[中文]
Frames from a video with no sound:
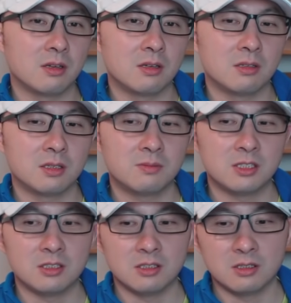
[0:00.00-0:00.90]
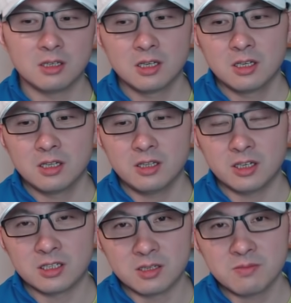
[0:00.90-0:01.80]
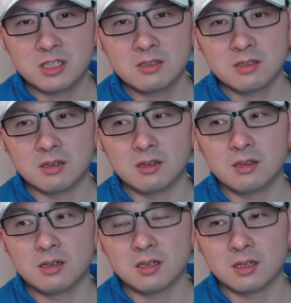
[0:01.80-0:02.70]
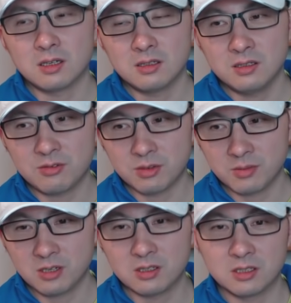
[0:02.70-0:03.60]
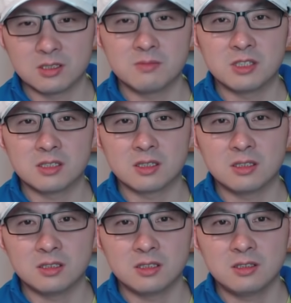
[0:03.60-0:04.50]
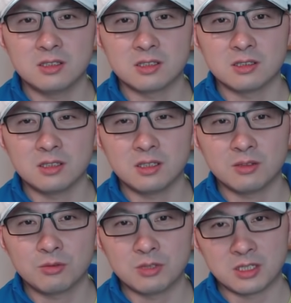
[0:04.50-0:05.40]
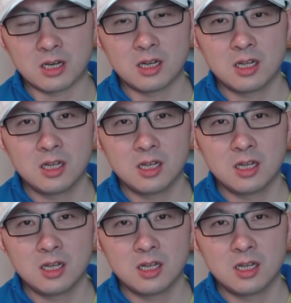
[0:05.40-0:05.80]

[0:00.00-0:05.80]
呃，那么你那个人名字啊和你选票里的人名字和你的地址，你得对上。